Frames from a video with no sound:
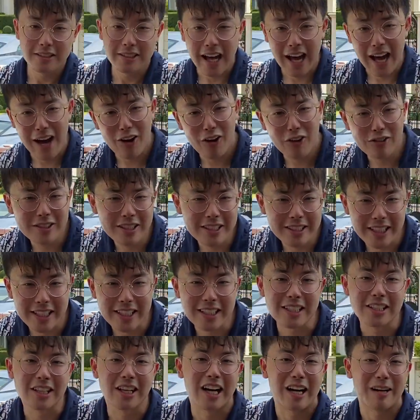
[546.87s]
แต่เอาเข้าจริงๆ
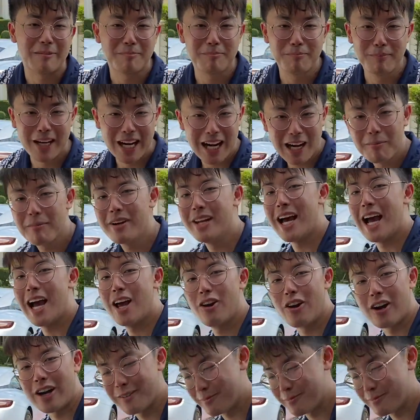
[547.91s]
เหรอครับมันนั่งไม่ได้หรอค